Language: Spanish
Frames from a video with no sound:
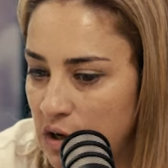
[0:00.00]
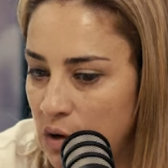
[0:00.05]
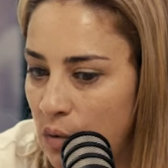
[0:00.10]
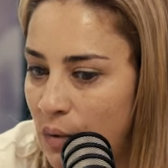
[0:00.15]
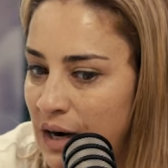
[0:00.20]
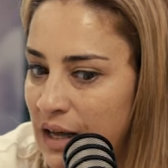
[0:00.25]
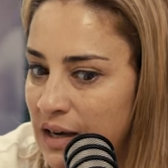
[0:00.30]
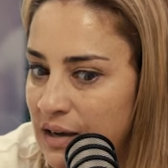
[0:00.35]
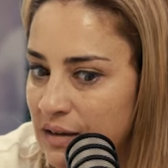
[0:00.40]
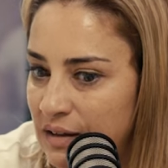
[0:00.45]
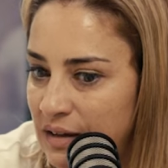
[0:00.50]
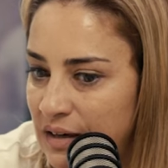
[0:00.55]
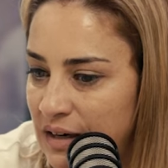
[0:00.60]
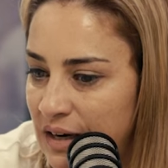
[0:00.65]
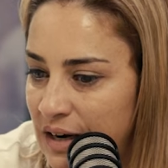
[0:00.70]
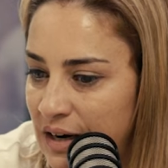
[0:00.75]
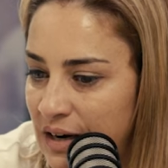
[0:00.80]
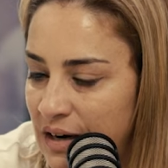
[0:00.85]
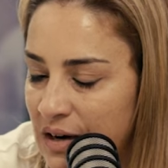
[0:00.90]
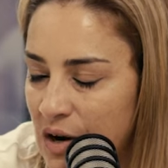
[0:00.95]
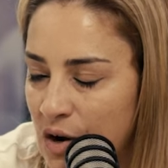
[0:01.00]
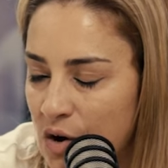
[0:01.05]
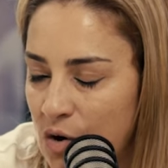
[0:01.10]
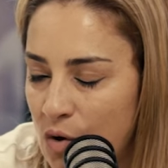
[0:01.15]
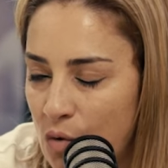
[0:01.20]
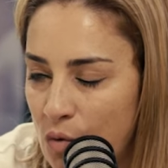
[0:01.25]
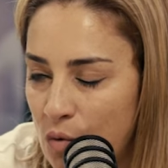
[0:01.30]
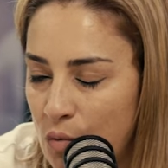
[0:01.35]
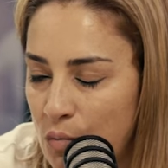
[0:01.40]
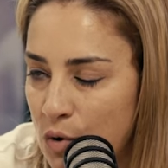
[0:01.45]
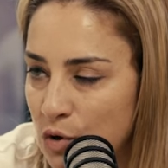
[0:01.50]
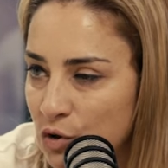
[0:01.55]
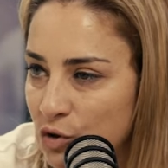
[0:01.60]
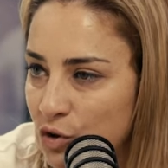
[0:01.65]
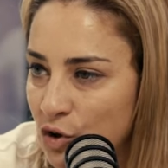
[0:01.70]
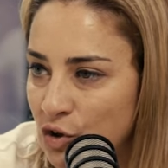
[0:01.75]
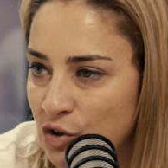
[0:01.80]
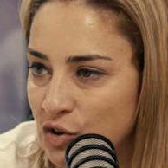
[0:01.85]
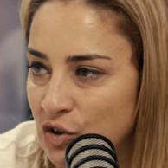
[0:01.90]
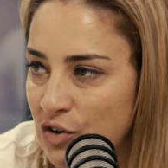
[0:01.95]
Igual hay que tener un
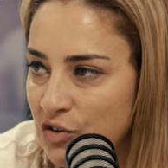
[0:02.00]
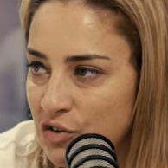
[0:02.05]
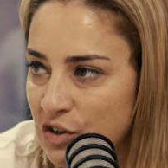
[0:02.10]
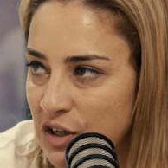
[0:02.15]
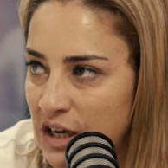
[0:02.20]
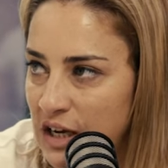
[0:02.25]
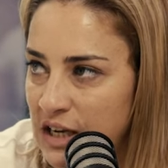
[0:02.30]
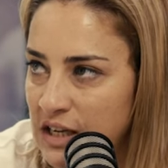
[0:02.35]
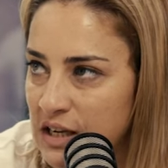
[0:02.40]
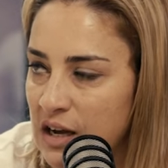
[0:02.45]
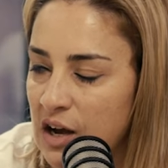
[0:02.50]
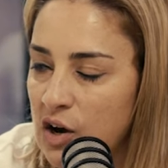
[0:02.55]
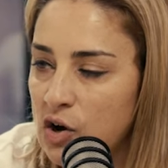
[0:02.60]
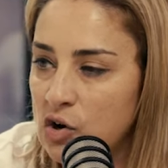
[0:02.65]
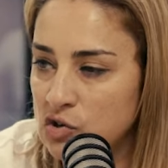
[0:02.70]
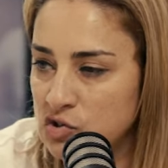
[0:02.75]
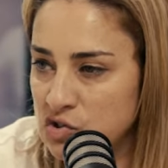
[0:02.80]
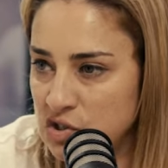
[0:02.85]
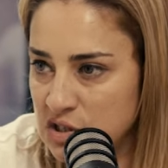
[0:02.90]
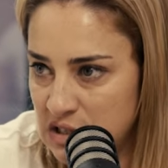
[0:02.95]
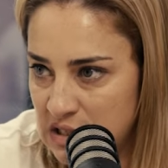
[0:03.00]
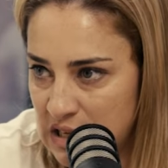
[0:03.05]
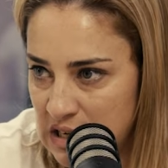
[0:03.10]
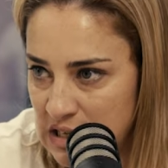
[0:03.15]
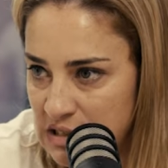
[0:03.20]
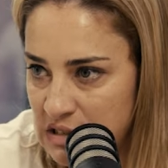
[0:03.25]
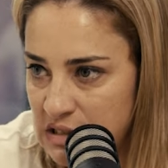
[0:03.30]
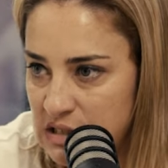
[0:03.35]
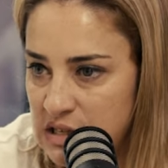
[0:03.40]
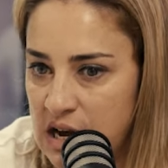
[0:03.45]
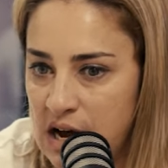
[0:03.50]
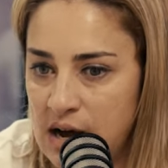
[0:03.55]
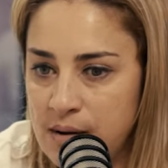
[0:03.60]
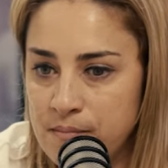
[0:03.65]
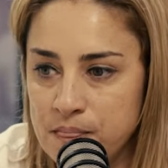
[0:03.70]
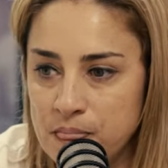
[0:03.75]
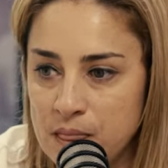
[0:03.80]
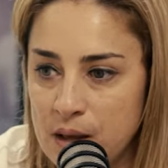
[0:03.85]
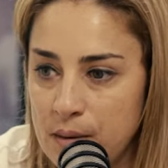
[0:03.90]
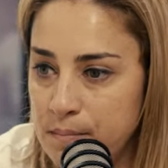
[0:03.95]
montón de
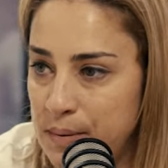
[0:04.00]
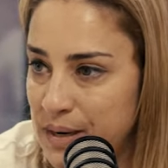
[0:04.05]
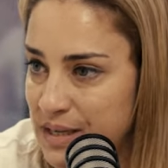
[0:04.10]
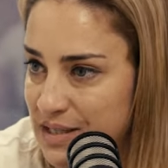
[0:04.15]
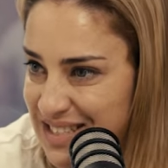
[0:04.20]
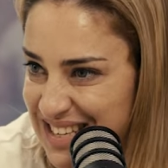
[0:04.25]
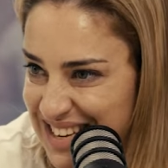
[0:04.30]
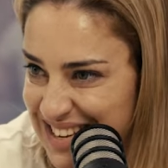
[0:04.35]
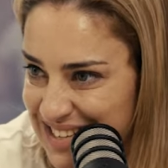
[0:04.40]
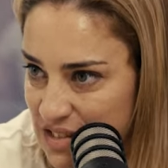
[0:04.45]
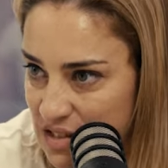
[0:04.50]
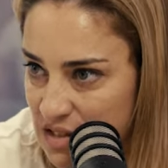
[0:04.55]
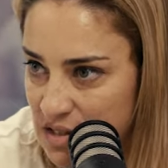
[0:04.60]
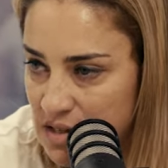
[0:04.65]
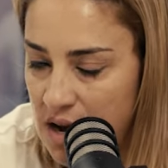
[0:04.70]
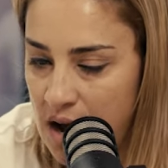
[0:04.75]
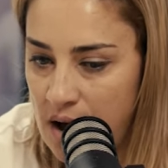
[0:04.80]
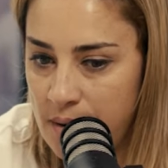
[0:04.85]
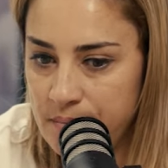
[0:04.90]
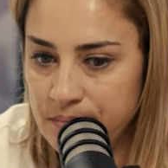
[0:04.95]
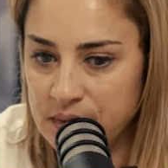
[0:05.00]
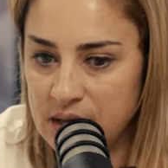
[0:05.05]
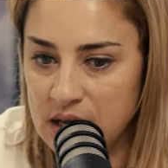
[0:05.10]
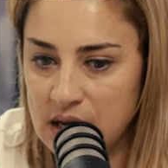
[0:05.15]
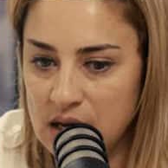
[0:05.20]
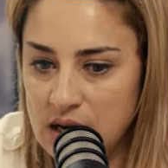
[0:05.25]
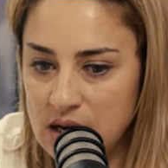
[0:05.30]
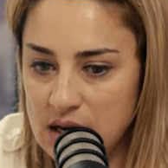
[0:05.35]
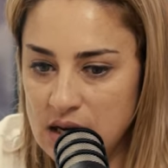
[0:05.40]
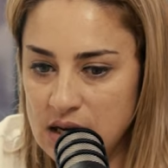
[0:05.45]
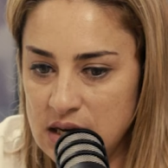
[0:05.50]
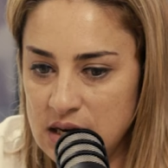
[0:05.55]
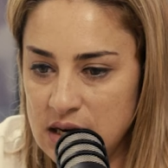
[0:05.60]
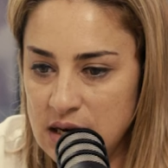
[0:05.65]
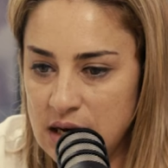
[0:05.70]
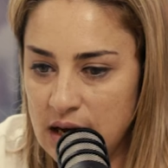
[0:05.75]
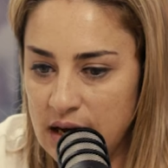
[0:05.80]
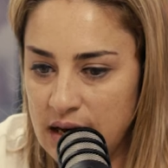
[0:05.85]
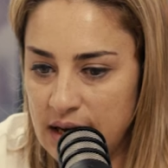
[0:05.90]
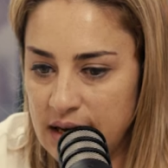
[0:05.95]
consistencia, paciencia
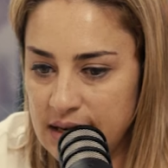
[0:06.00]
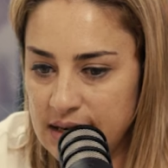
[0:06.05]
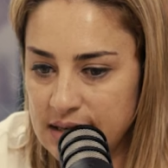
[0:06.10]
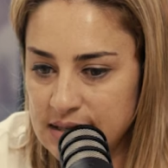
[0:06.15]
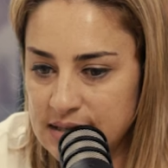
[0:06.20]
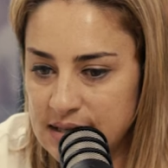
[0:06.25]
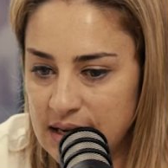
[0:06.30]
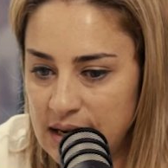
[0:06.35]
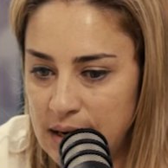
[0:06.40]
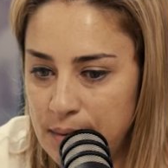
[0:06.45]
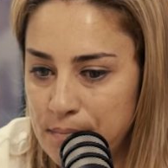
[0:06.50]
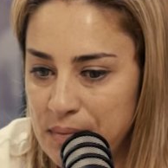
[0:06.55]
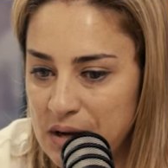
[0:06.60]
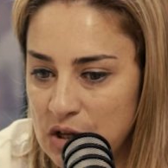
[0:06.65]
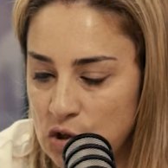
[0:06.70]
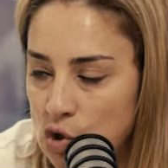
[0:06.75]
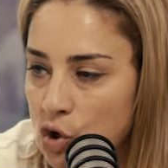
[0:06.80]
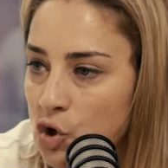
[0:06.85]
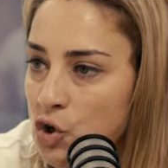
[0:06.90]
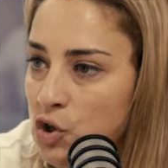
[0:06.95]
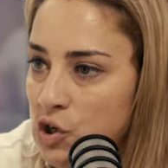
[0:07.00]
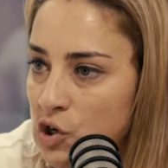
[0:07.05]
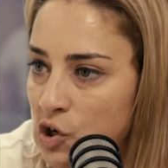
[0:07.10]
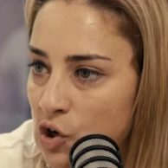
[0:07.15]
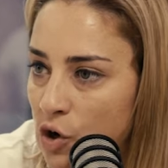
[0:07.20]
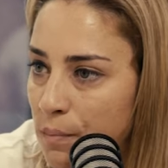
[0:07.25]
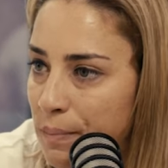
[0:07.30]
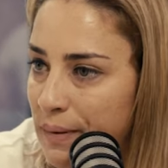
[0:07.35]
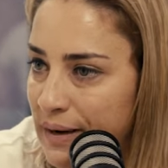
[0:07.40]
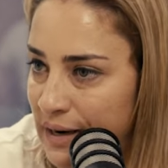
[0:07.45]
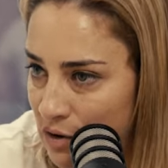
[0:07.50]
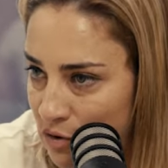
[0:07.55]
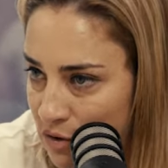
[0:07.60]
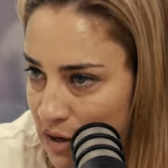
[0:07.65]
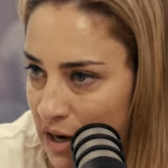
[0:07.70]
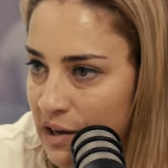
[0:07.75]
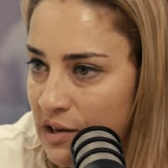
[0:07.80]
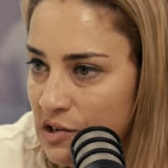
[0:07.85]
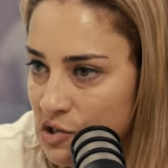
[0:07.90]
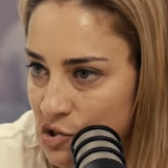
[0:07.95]
y eh, ser metódico para
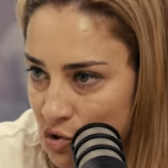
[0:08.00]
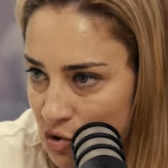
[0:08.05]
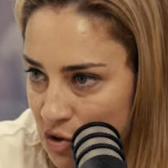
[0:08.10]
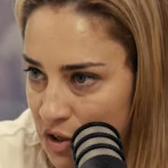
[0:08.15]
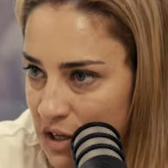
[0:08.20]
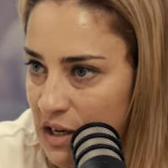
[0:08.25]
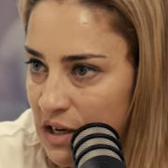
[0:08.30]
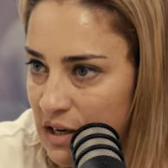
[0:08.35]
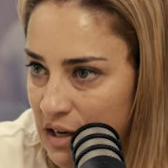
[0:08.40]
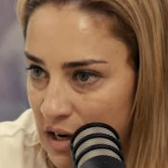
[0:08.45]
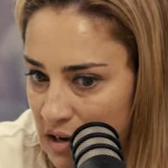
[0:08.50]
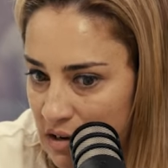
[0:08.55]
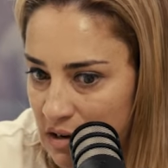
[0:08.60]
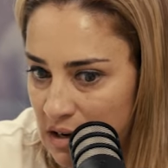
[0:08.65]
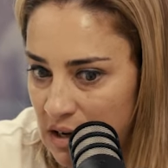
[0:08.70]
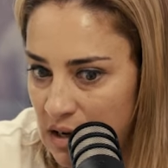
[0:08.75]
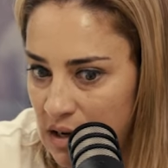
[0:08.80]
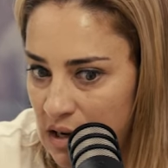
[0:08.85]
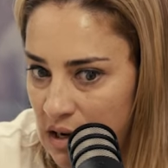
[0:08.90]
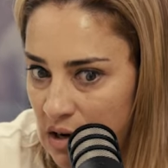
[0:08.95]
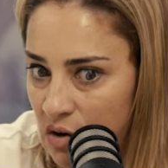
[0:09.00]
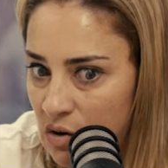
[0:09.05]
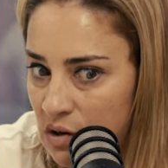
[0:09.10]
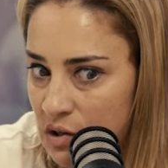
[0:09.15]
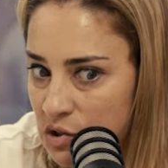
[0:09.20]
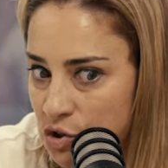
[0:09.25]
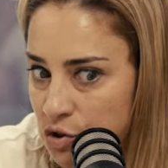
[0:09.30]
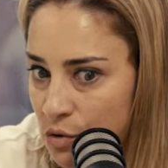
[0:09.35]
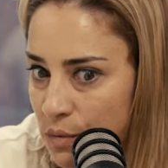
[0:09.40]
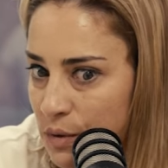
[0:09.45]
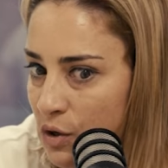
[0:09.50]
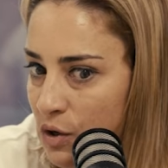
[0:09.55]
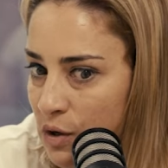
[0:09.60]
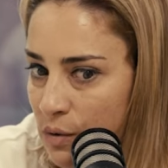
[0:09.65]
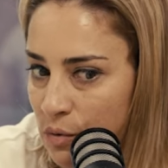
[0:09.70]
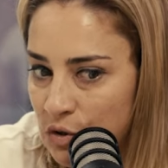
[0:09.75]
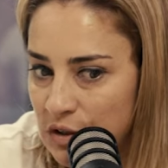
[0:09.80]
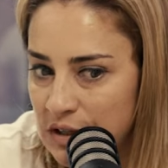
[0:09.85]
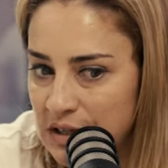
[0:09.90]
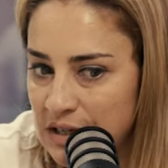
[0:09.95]
lograr que eso crezca, que es lo que yo veo que
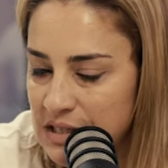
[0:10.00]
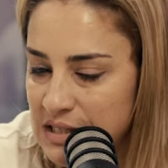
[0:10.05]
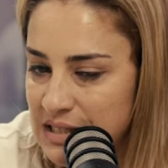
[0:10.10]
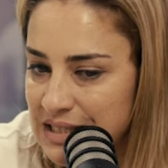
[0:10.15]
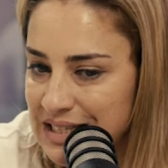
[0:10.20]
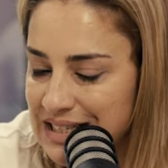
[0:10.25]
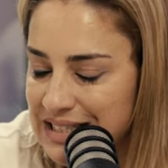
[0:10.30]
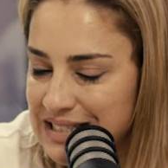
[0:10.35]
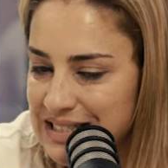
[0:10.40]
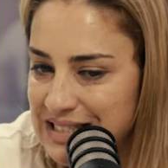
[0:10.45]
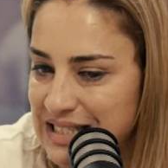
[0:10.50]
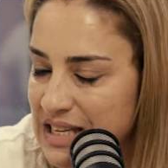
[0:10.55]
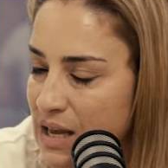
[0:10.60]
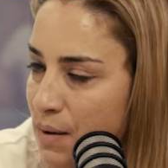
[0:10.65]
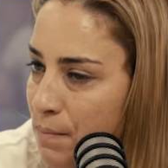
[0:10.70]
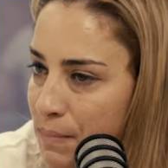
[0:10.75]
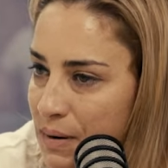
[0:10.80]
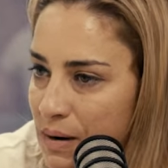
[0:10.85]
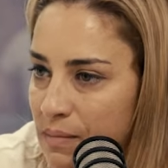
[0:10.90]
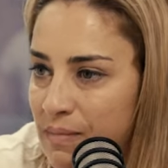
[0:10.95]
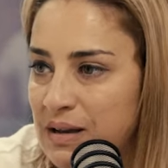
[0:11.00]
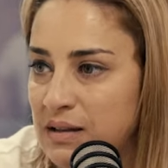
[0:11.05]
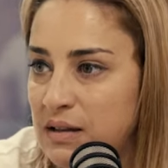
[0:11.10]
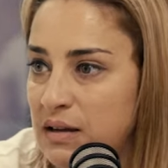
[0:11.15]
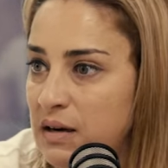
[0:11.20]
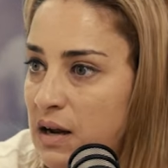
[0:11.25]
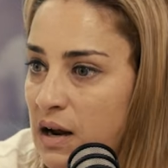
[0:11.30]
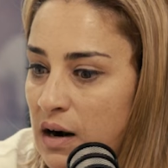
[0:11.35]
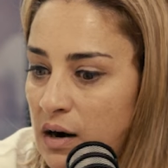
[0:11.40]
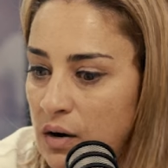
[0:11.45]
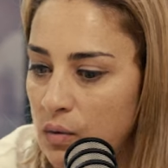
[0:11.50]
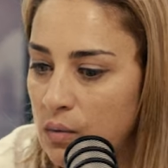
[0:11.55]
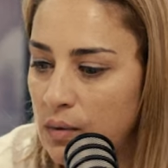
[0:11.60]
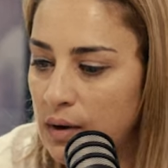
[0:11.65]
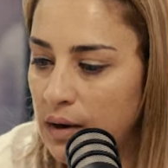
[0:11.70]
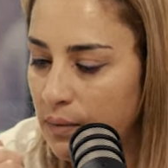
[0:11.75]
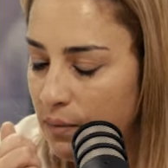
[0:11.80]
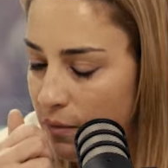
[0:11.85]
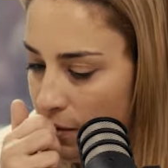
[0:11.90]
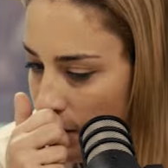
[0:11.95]
vos tenés siempre material
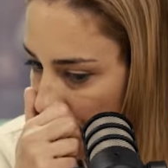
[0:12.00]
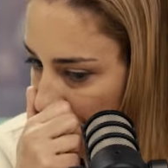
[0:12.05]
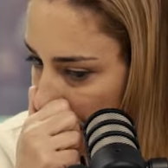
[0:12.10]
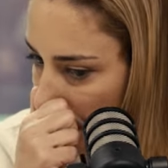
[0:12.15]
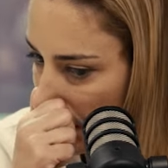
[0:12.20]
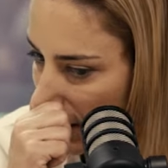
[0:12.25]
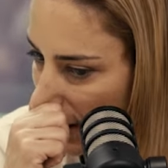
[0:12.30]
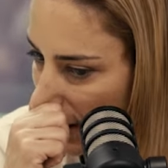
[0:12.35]
nuevo.